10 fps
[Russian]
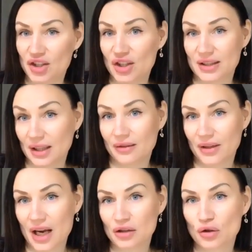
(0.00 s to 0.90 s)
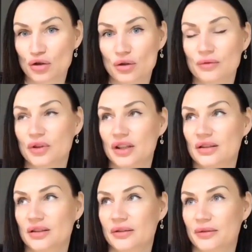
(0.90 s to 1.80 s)
честно говоря, то, что вот
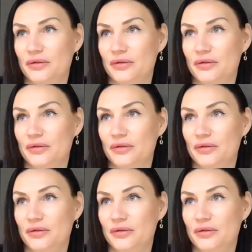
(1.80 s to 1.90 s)
э,